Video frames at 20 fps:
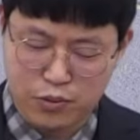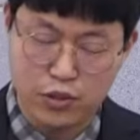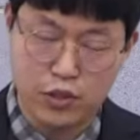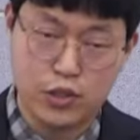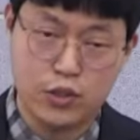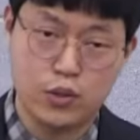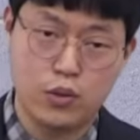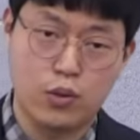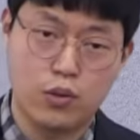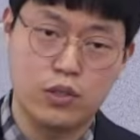
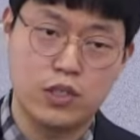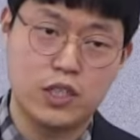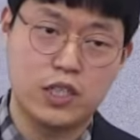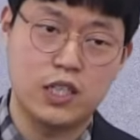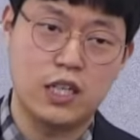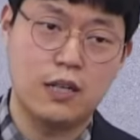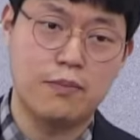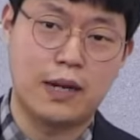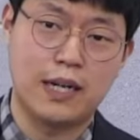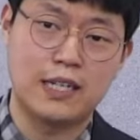부르시고
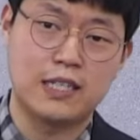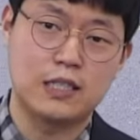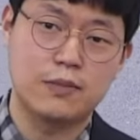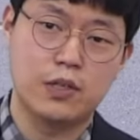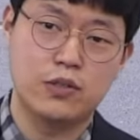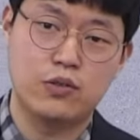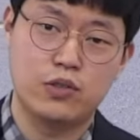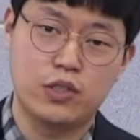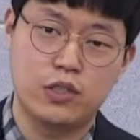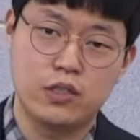친히
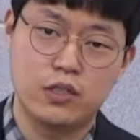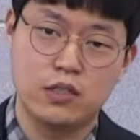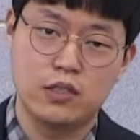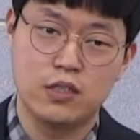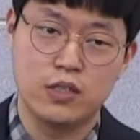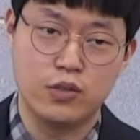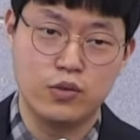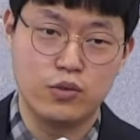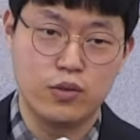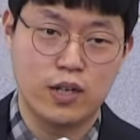말씀해
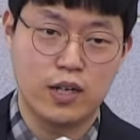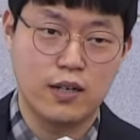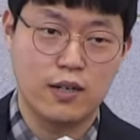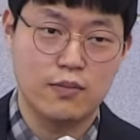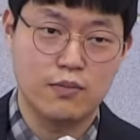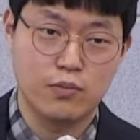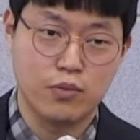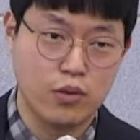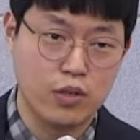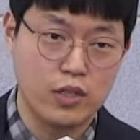주시는
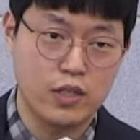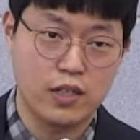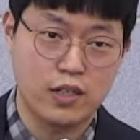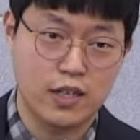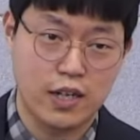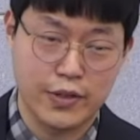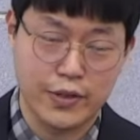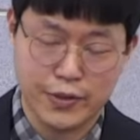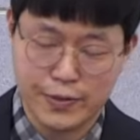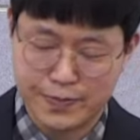이유가
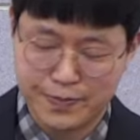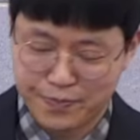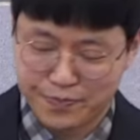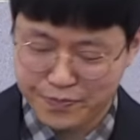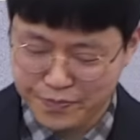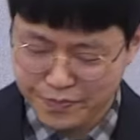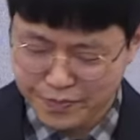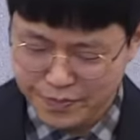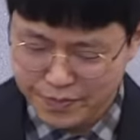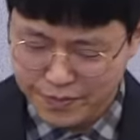무엇일까요?
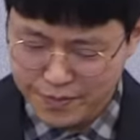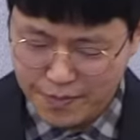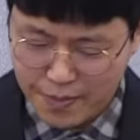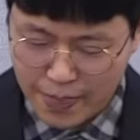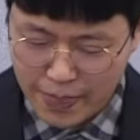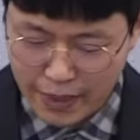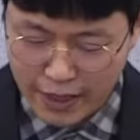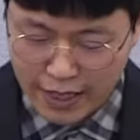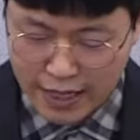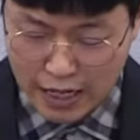
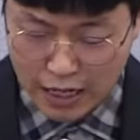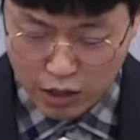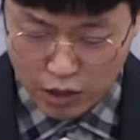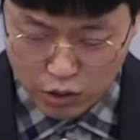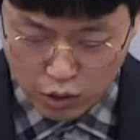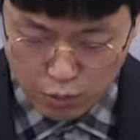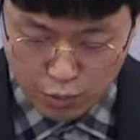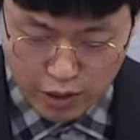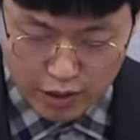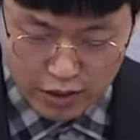
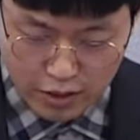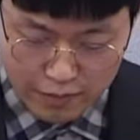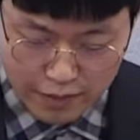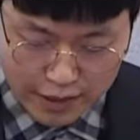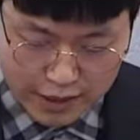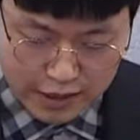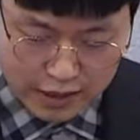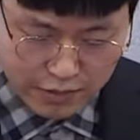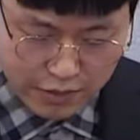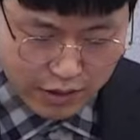아까도 보았던
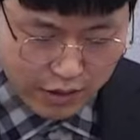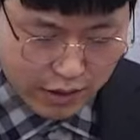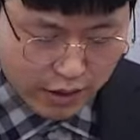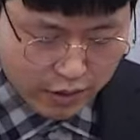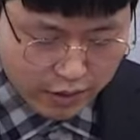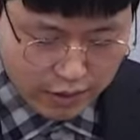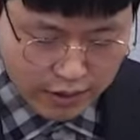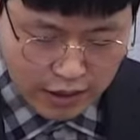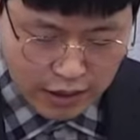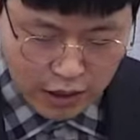
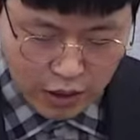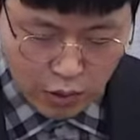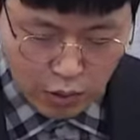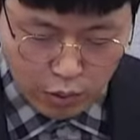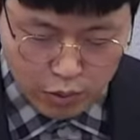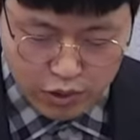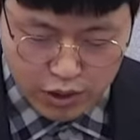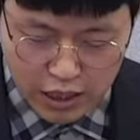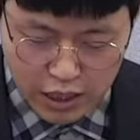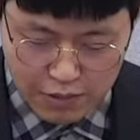말씀인데요.
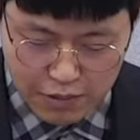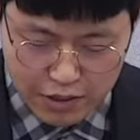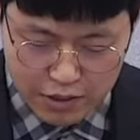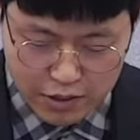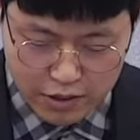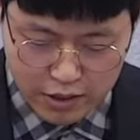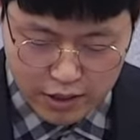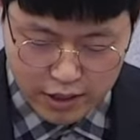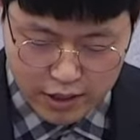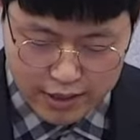5절
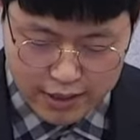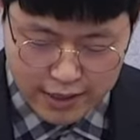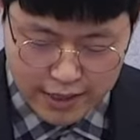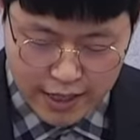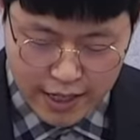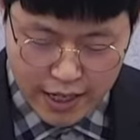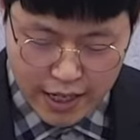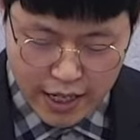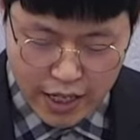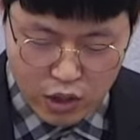하반절에
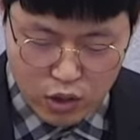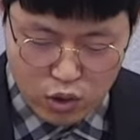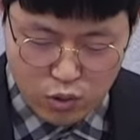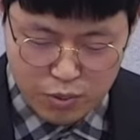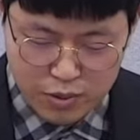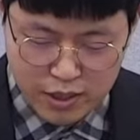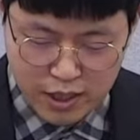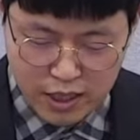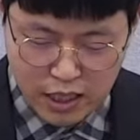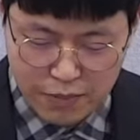
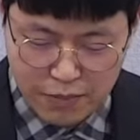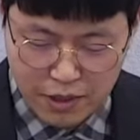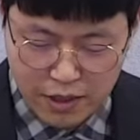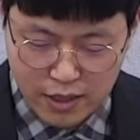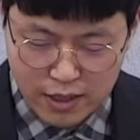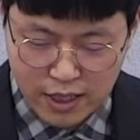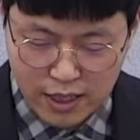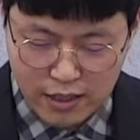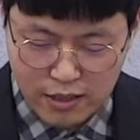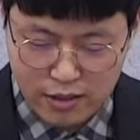애굽
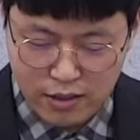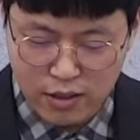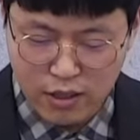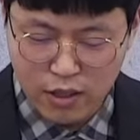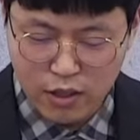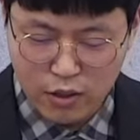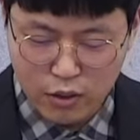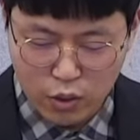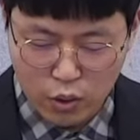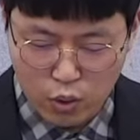사람이 나를
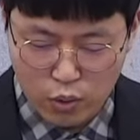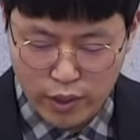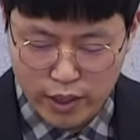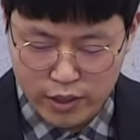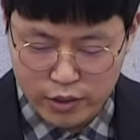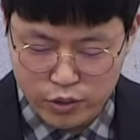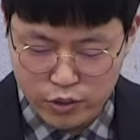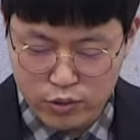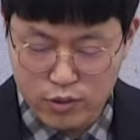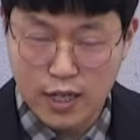
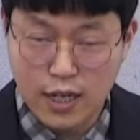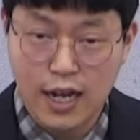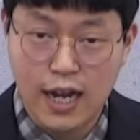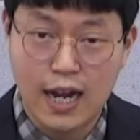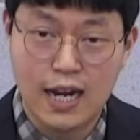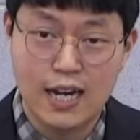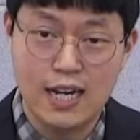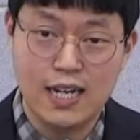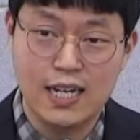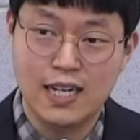여호와인 줄
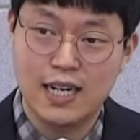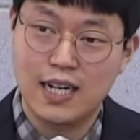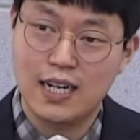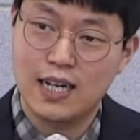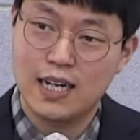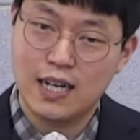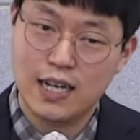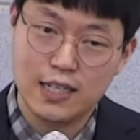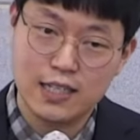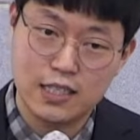
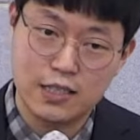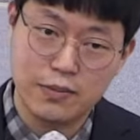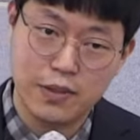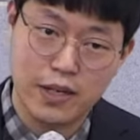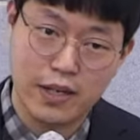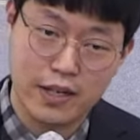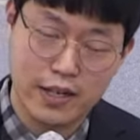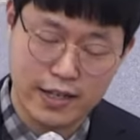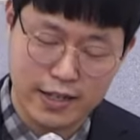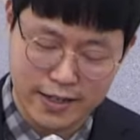알리라
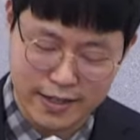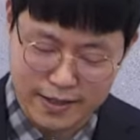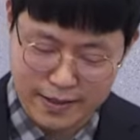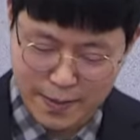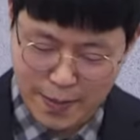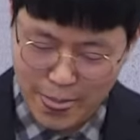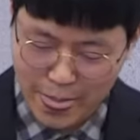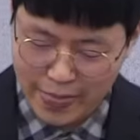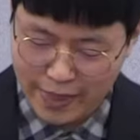하심에